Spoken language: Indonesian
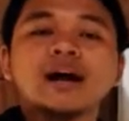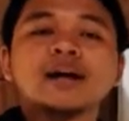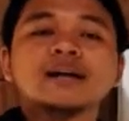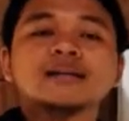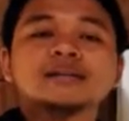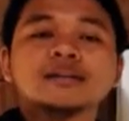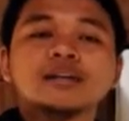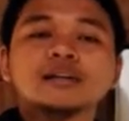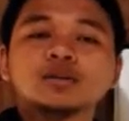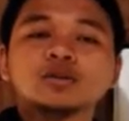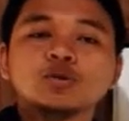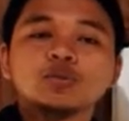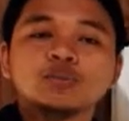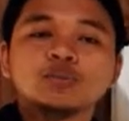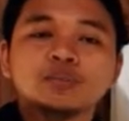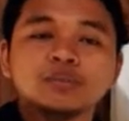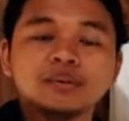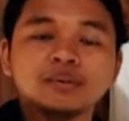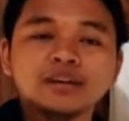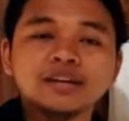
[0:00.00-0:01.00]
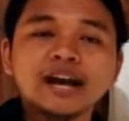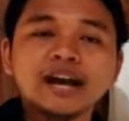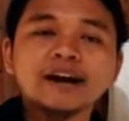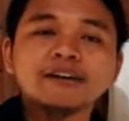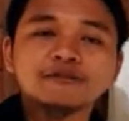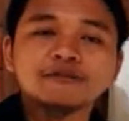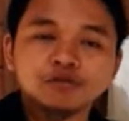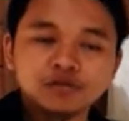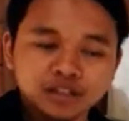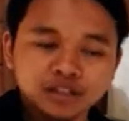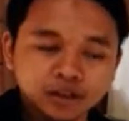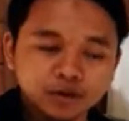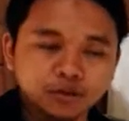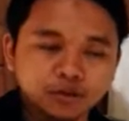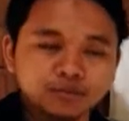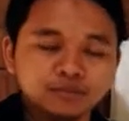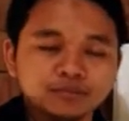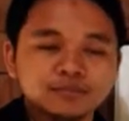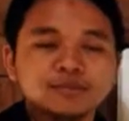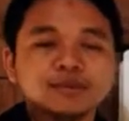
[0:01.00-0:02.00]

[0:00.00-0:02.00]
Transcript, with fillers: asantum li anfusikum.